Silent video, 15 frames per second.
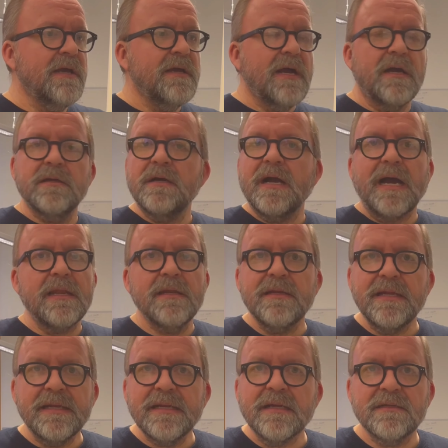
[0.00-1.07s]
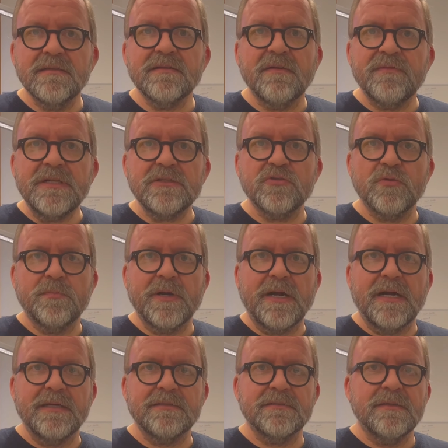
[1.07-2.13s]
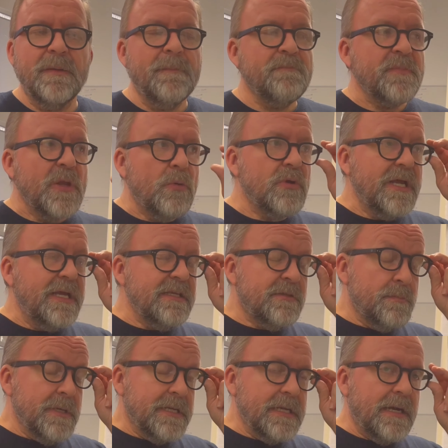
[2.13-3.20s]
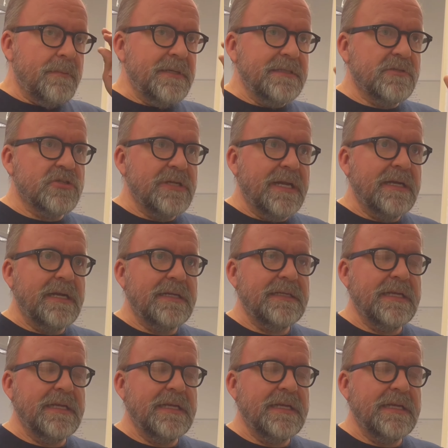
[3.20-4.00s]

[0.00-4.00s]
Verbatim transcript: es, äh, alle Länder dieser Welt zu bereisen? Und da ist mir damals schlagartig